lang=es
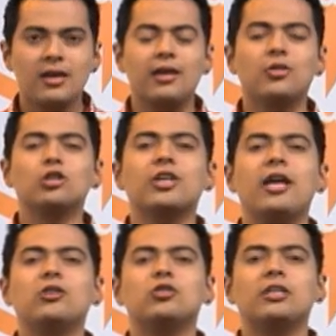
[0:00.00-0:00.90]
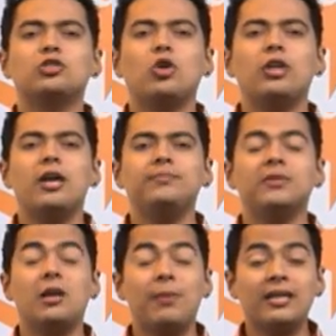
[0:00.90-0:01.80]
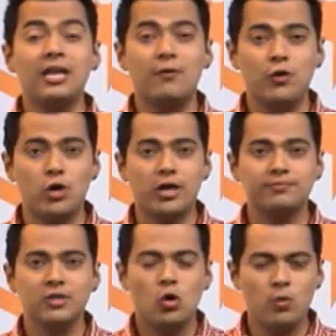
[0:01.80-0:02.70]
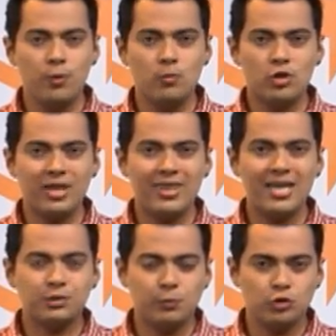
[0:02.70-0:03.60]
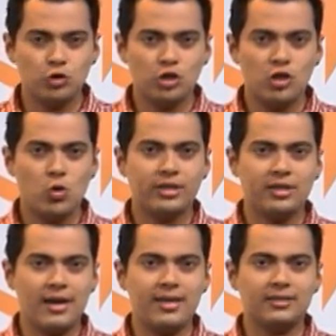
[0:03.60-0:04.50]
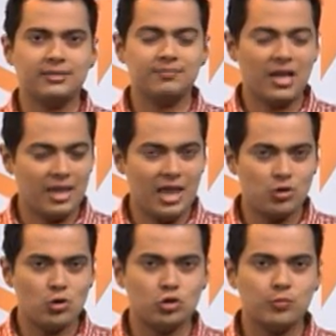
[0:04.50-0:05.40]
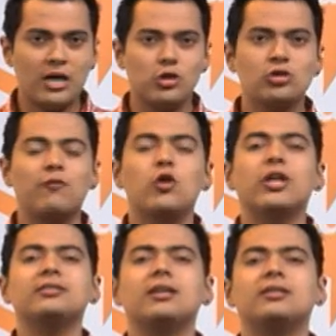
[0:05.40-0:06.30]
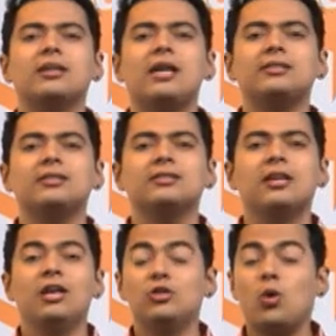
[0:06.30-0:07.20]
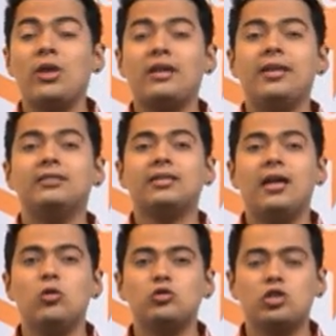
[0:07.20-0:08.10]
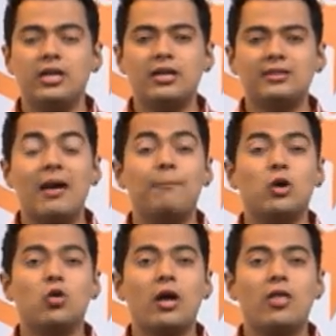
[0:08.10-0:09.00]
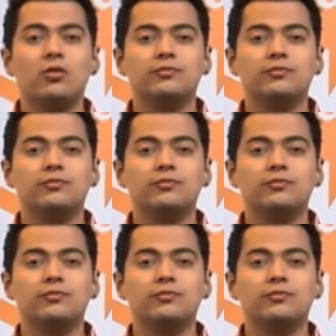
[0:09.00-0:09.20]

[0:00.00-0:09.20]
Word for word: En 12 años de historia, el Parque La Flora, un pulmón de 10.5 hectáreas, aledaño a los barrios La Floresta y Terrazas, no había registrado un cierre tan prolongado,